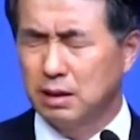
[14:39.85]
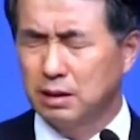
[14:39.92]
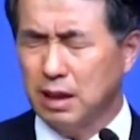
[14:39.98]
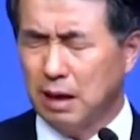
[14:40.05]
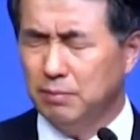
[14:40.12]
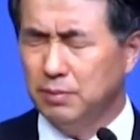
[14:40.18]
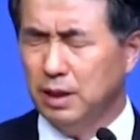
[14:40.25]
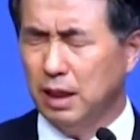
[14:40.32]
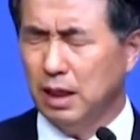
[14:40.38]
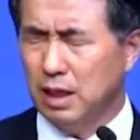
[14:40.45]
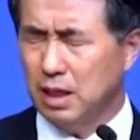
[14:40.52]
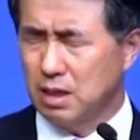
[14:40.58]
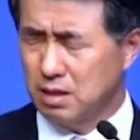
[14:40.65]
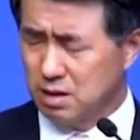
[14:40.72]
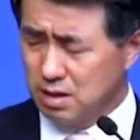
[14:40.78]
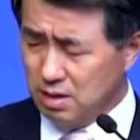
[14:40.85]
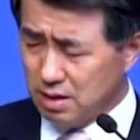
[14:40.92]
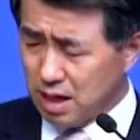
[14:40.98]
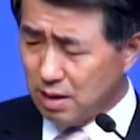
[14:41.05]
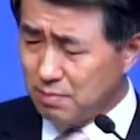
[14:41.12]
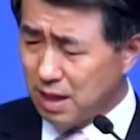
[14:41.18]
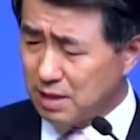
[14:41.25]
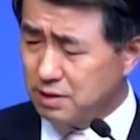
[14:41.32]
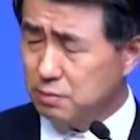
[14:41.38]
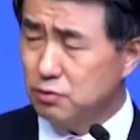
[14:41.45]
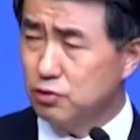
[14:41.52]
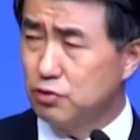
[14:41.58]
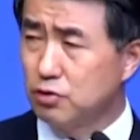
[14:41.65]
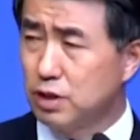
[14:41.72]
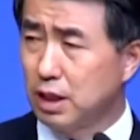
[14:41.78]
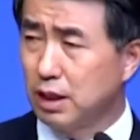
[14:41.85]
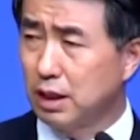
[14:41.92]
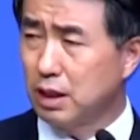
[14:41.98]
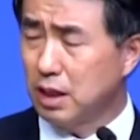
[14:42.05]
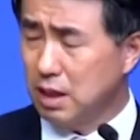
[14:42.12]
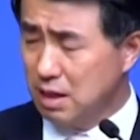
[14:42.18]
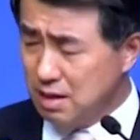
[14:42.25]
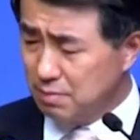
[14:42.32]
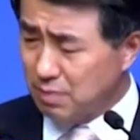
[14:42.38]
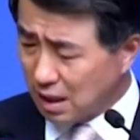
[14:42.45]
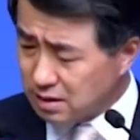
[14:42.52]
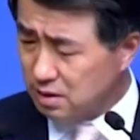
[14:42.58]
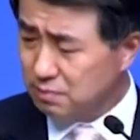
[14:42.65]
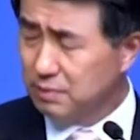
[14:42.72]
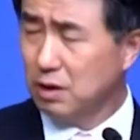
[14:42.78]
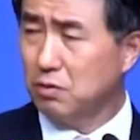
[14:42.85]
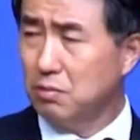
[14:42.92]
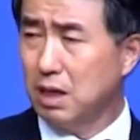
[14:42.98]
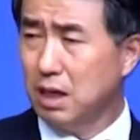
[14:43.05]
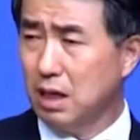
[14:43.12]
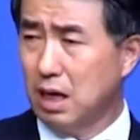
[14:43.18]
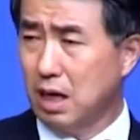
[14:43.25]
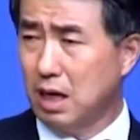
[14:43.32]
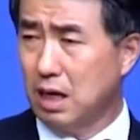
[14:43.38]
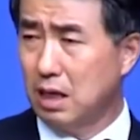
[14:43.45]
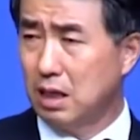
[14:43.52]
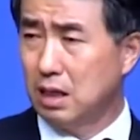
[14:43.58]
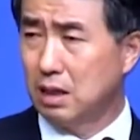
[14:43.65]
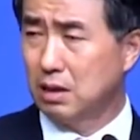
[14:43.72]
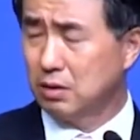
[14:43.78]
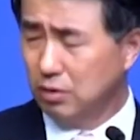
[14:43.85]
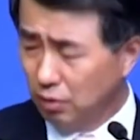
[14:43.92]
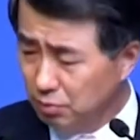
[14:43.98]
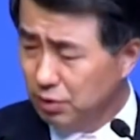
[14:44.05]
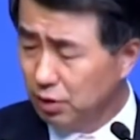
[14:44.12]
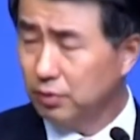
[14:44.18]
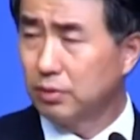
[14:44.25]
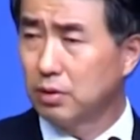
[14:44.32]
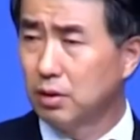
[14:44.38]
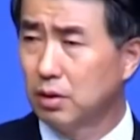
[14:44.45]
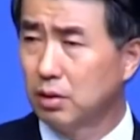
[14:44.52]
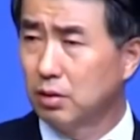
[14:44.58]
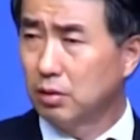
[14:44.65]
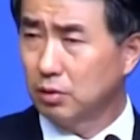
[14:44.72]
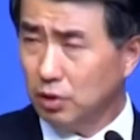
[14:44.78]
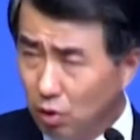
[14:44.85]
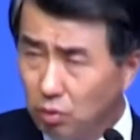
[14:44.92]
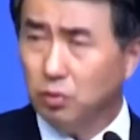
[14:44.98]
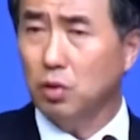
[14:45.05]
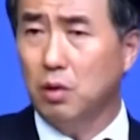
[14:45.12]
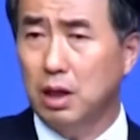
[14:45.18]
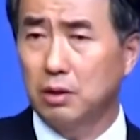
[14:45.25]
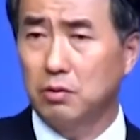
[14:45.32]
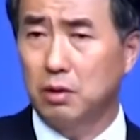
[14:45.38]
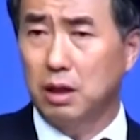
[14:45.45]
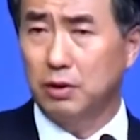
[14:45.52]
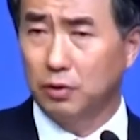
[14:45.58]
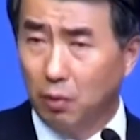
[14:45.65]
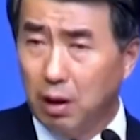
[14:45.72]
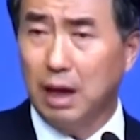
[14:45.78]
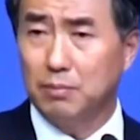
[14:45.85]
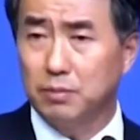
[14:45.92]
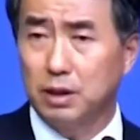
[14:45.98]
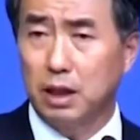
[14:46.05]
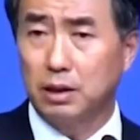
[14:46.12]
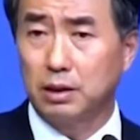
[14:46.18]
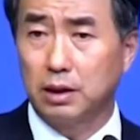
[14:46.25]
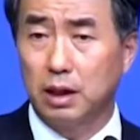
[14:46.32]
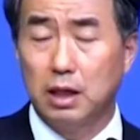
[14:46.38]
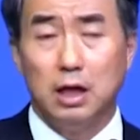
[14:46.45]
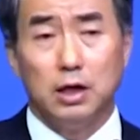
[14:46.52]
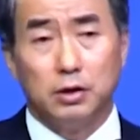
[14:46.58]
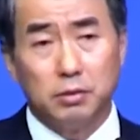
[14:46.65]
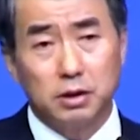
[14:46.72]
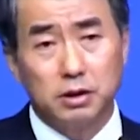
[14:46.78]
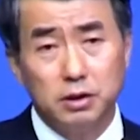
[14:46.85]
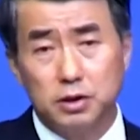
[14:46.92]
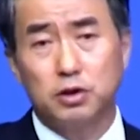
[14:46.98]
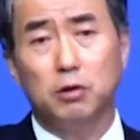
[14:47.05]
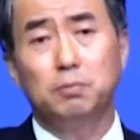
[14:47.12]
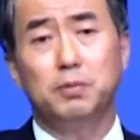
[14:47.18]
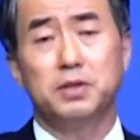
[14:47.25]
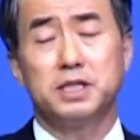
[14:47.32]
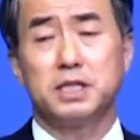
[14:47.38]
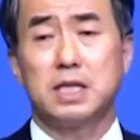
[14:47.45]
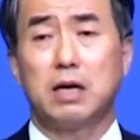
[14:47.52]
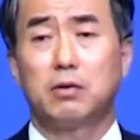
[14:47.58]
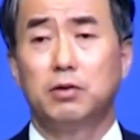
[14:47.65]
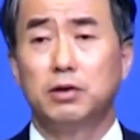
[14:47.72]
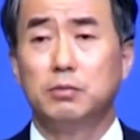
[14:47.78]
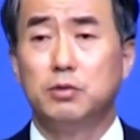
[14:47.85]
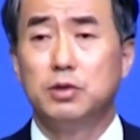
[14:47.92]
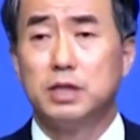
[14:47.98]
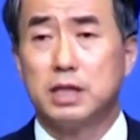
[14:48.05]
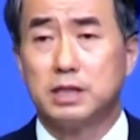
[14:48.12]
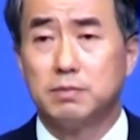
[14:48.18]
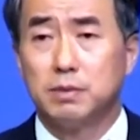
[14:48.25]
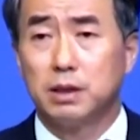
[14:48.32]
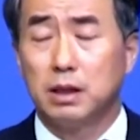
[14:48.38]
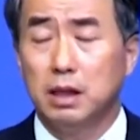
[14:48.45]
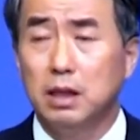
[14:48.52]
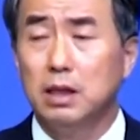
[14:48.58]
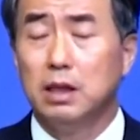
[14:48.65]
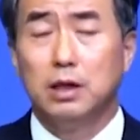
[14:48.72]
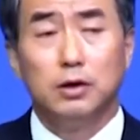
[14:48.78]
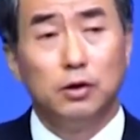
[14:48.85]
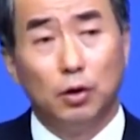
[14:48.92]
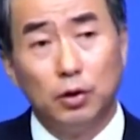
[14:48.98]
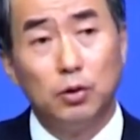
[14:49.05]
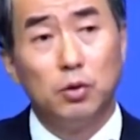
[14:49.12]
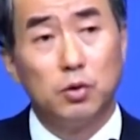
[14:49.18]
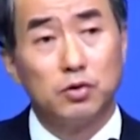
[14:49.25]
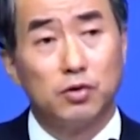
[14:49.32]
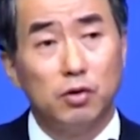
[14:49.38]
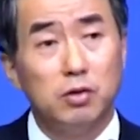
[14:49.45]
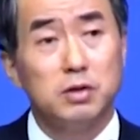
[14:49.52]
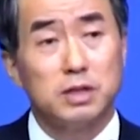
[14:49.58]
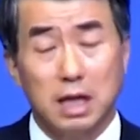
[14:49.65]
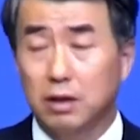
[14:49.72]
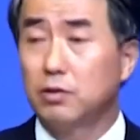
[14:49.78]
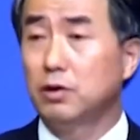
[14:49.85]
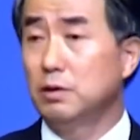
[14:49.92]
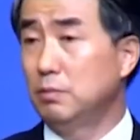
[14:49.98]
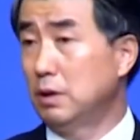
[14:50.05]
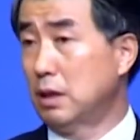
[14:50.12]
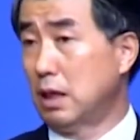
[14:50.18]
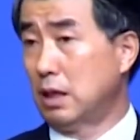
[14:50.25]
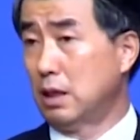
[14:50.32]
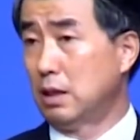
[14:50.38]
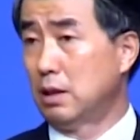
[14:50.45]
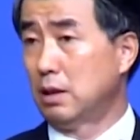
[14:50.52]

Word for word: 담대해. 내가 말씀을 줄 테니까 말씀대로만 가. 그러면 형통할 거야. 너와 함께 할 거야. 그 첫 번째 사건이 뭔지 아십니까? 여리고성 사건입니다.